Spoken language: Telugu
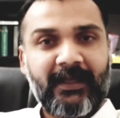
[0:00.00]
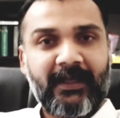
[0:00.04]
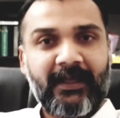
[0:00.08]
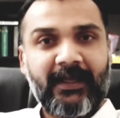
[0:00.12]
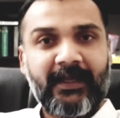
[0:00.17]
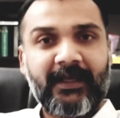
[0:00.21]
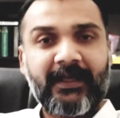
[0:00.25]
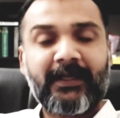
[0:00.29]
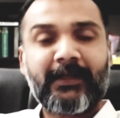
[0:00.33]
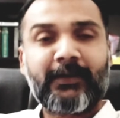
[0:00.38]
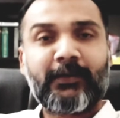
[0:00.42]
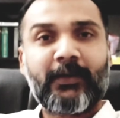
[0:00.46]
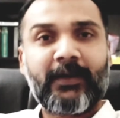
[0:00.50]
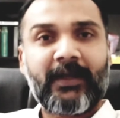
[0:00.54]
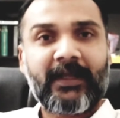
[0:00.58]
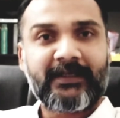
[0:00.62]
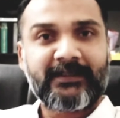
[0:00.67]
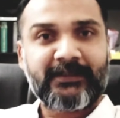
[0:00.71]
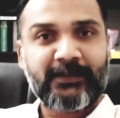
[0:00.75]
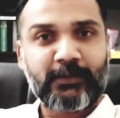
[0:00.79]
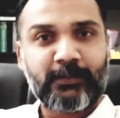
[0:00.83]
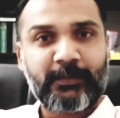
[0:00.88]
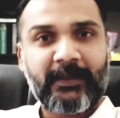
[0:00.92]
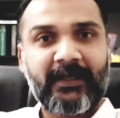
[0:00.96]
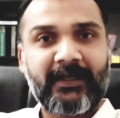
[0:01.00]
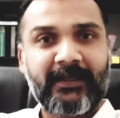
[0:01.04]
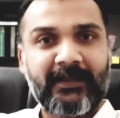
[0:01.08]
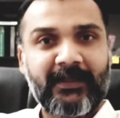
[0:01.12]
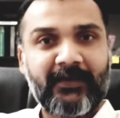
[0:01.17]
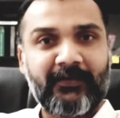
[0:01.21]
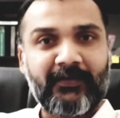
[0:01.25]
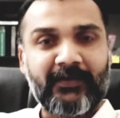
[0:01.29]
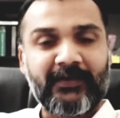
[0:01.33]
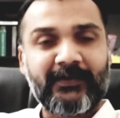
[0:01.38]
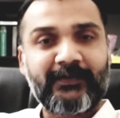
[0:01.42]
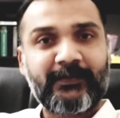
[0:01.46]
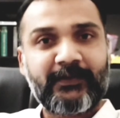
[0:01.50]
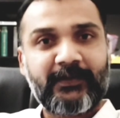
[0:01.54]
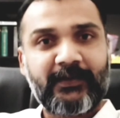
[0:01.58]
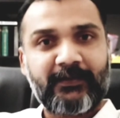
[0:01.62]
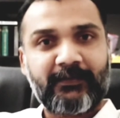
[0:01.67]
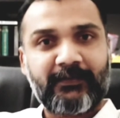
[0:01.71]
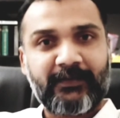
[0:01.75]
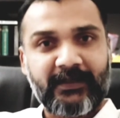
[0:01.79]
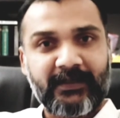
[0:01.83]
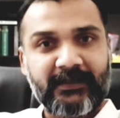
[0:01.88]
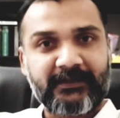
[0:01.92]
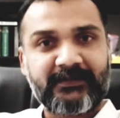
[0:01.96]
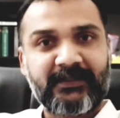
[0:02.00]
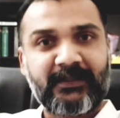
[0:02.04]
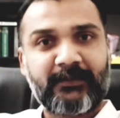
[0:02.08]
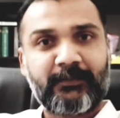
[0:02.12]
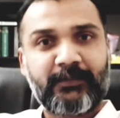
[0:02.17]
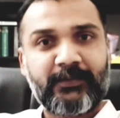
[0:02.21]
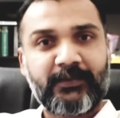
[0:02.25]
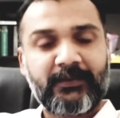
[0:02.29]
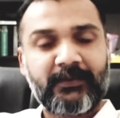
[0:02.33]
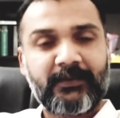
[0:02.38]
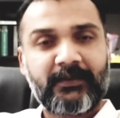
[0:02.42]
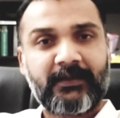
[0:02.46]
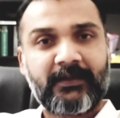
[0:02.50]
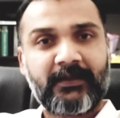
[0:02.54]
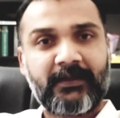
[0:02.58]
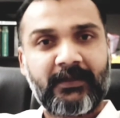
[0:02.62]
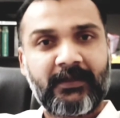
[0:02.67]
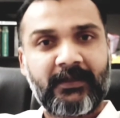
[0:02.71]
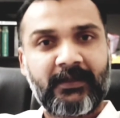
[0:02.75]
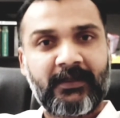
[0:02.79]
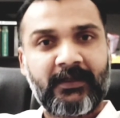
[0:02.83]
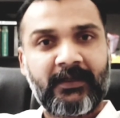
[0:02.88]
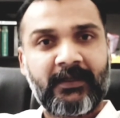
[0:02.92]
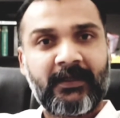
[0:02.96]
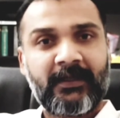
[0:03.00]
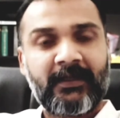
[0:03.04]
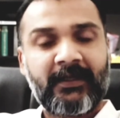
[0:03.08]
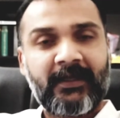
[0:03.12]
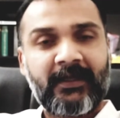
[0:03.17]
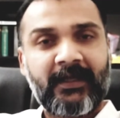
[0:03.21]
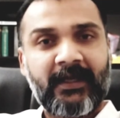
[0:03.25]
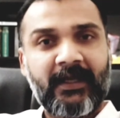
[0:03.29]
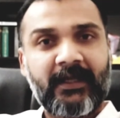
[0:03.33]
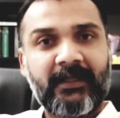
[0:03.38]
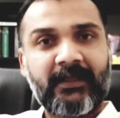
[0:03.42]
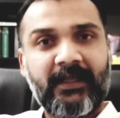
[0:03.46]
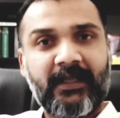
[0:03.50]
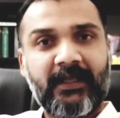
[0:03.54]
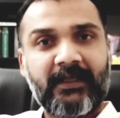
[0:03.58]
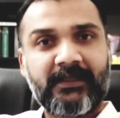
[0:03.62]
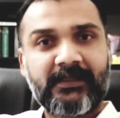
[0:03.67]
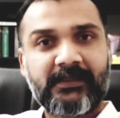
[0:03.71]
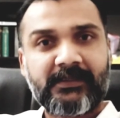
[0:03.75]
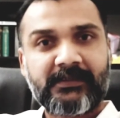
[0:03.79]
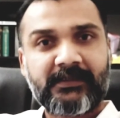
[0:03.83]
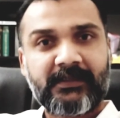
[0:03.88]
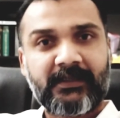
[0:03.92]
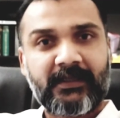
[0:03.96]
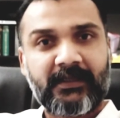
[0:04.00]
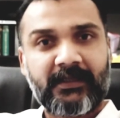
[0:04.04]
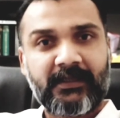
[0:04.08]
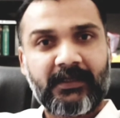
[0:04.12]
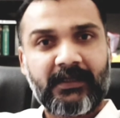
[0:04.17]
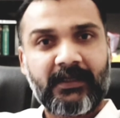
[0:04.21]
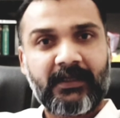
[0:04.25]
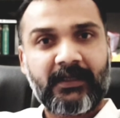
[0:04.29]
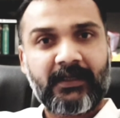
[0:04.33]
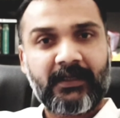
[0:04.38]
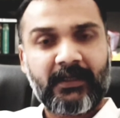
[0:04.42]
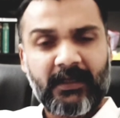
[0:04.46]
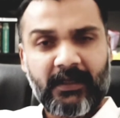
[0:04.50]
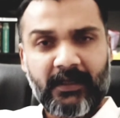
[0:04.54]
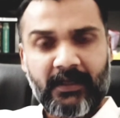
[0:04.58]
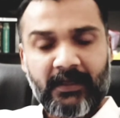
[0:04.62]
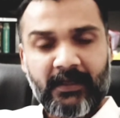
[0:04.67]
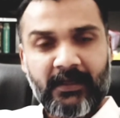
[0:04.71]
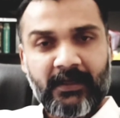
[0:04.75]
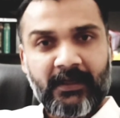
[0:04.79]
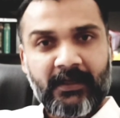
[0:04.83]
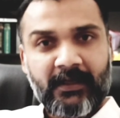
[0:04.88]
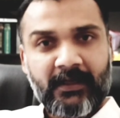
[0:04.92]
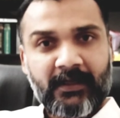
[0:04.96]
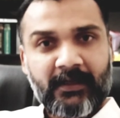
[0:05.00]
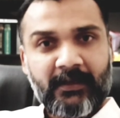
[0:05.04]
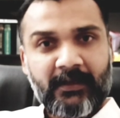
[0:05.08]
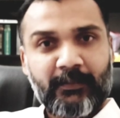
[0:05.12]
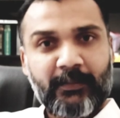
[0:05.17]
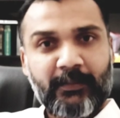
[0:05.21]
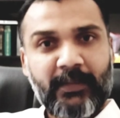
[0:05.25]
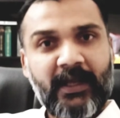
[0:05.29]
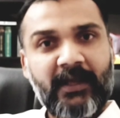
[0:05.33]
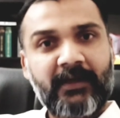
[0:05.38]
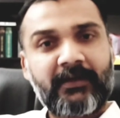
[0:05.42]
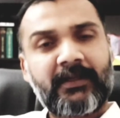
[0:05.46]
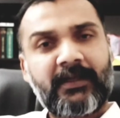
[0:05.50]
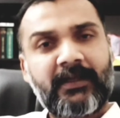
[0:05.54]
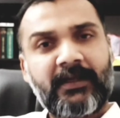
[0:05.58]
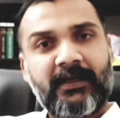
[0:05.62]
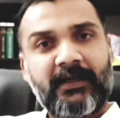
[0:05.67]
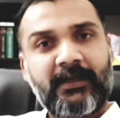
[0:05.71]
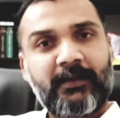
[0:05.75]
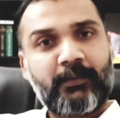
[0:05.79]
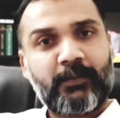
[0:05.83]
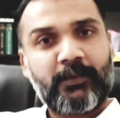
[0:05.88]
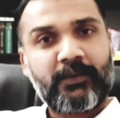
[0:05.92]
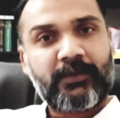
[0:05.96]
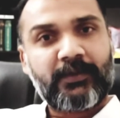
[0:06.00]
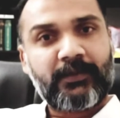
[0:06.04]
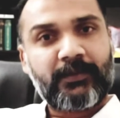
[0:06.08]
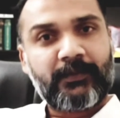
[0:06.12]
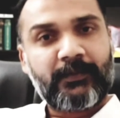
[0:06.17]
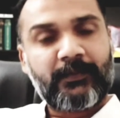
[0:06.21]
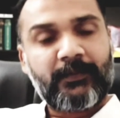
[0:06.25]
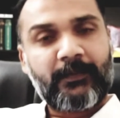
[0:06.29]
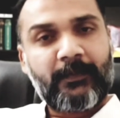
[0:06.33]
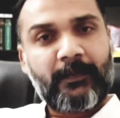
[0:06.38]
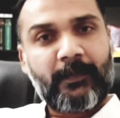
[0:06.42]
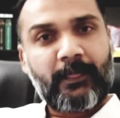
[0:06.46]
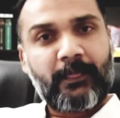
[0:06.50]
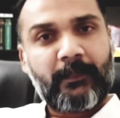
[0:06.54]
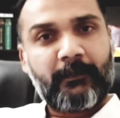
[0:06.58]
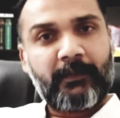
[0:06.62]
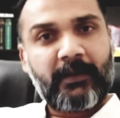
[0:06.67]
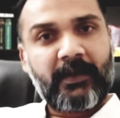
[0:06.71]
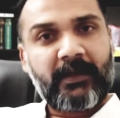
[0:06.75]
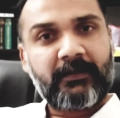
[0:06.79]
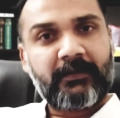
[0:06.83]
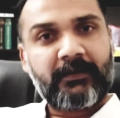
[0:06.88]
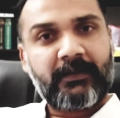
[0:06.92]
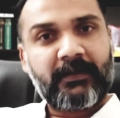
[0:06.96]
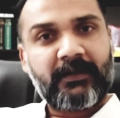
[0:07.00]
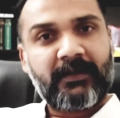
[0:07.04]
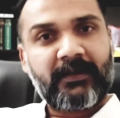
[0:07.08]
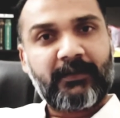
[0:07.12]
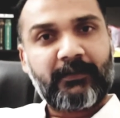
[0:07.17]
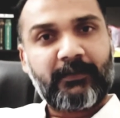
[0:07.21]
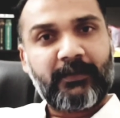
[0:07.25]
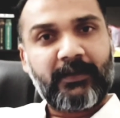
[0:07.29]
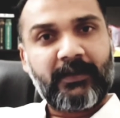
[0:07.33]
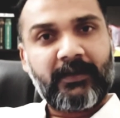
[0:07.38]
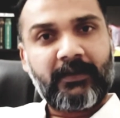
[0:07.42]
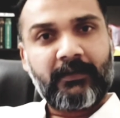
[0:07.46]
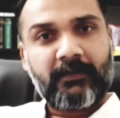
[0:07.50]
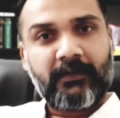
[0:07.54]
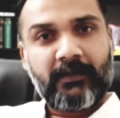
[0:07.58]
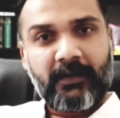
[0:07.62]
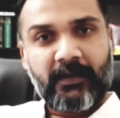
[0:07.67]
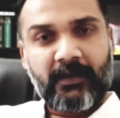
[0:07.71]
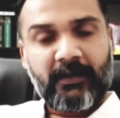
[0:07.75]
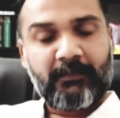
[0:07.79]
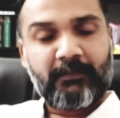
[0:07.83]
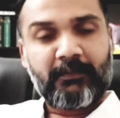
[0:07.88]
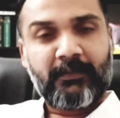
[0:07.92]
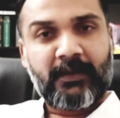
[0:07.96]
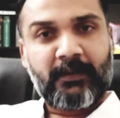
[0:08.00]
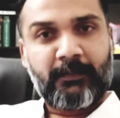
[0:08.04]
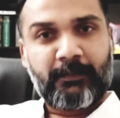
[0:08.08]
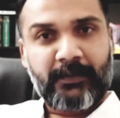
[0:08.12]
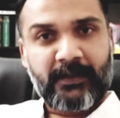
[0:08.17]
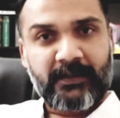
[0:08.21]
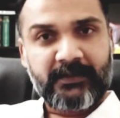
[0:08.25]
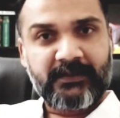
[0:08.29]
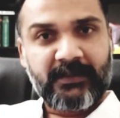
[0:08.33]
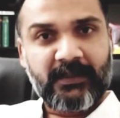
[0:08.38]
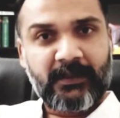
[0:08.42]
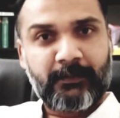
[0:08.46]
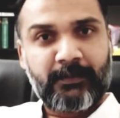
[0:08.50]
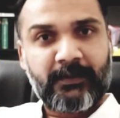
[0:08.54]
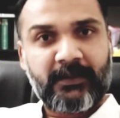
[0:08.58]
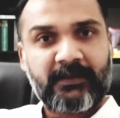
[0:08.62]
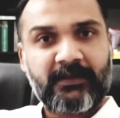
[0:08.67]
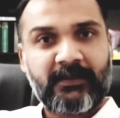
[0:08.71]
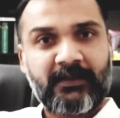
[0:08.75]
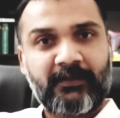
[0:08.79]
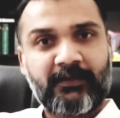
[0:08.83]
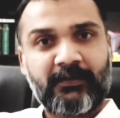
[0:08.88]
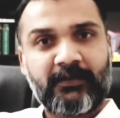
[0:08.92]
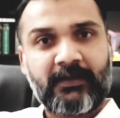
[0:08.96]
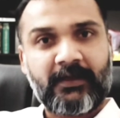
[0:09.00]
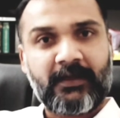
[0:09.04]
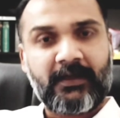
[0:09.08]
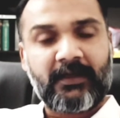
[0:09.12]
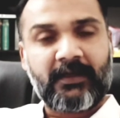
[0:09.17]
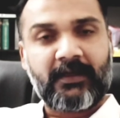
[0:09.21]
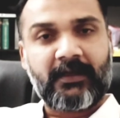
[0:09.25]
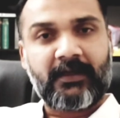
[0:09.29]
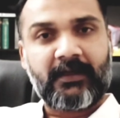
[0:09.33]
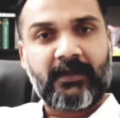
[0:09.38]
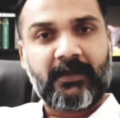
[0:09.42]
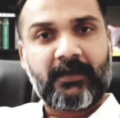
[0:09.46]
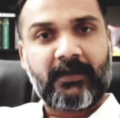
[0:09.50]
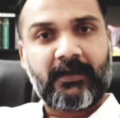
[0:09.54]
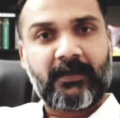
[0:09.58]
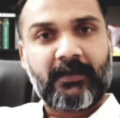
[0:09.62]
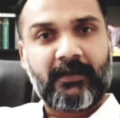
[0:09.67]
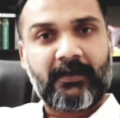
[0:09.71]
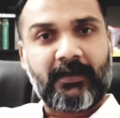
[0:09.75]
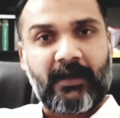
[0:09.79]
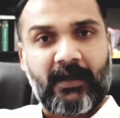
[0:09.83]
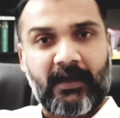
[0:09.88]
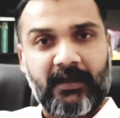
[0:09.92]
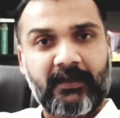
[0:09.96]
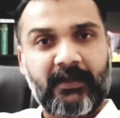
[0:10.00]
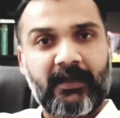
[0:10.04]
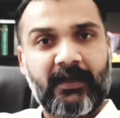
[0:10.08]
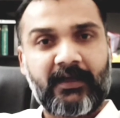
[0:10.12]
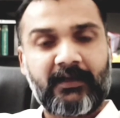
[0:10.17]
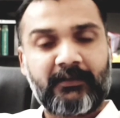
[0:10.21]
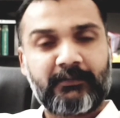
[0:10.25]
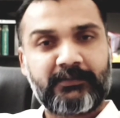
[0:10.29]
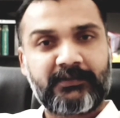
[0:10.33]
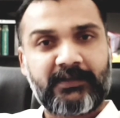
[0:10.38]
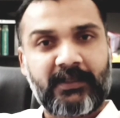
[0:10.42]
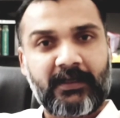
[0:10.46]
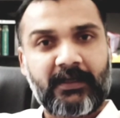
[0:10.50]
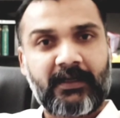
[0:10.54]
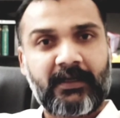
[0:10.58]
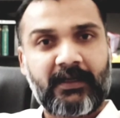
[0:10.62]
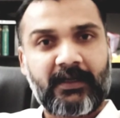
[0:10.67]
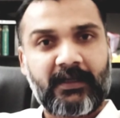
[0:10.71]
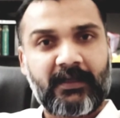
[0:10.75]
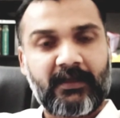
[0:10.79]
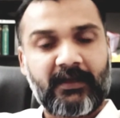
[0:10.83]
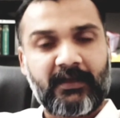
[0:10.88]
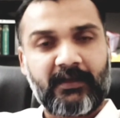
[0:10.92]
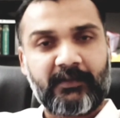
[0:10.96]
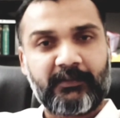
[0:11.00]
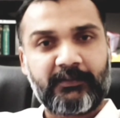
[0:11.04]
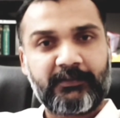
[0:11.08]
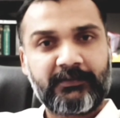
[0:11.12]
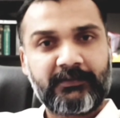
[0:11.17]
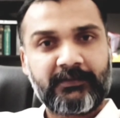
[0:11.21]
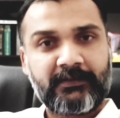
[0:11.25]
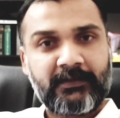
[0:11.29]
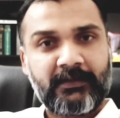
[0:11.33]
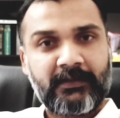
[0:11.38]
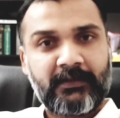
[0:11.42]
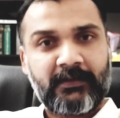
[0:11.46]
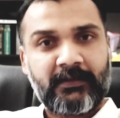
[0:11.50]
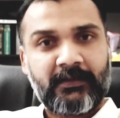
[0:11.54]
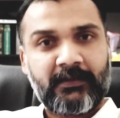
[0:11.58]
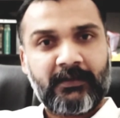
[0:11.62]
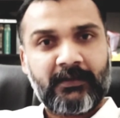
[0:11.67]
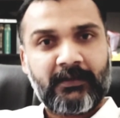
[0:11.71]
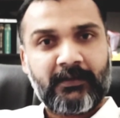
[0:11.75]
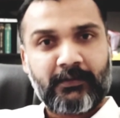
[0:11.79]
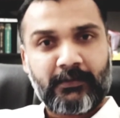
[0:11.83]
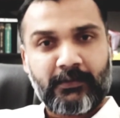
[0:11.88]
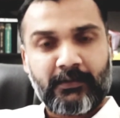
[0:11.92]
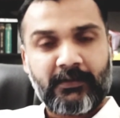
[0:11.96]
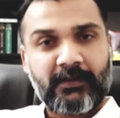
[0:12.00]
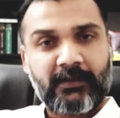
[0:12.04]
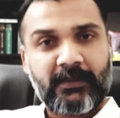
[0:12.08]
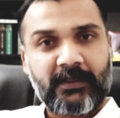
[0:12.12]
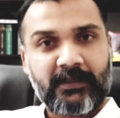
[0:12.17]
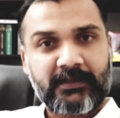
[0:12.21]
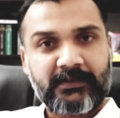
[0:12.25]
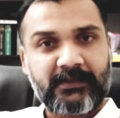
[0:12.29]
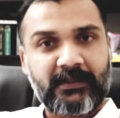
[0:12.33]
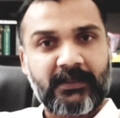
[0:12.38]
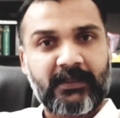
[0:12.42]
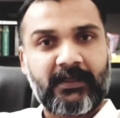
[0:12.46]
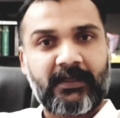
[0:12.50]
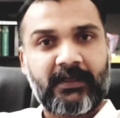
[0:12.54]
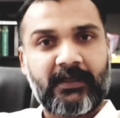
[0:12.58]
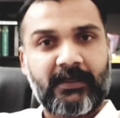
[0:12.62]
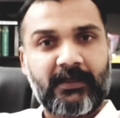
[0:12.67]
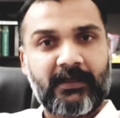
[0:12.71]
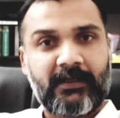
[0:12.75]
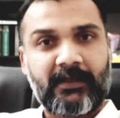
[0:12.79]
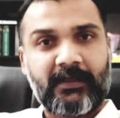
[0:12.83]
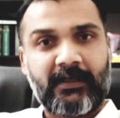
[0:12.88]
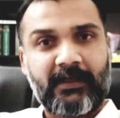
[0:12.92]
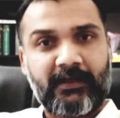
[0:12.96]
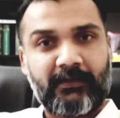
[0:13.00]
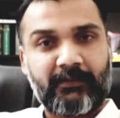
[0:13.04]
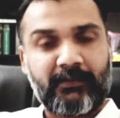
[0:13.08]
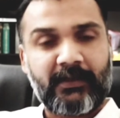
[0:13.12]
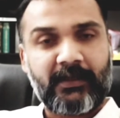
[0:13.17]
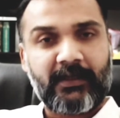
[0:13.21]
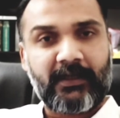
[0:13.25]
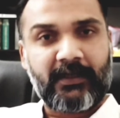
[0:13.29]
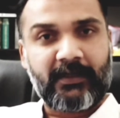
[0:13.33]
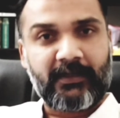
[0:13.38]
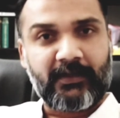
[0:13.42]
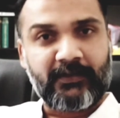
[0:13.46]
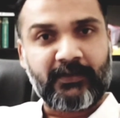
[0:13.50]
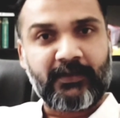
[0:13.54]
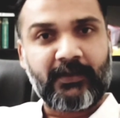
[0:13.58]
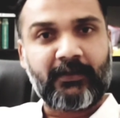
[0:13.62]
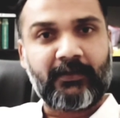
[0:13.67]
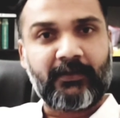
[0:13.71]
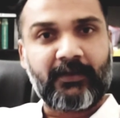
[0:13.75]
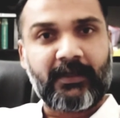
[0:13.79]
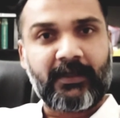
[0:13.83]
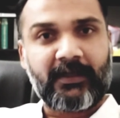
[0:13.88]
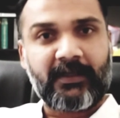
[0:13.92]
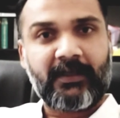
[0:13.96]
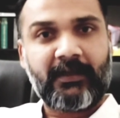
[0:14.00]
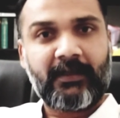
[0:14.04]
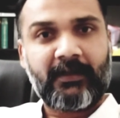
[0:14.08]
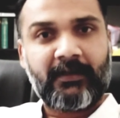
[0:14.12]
ఇంటికో లక్ష రూపాయలు ఇద్దాం అనుకున్నాడు ఫర్ ఎగ్జాంపుల్ అయితే ఏం చేస్తాడంటే బ్యాంక్ దగ్గరికి పోతాడు బ్యాంక్ దగ్గరికి పోయి ఏ మా ప్రజాప్రతినిధుల ఆదాయం సగటు ఆదాయం రెండు లక్షల ఏడు వేల ఐదు వందలు ఉన్నది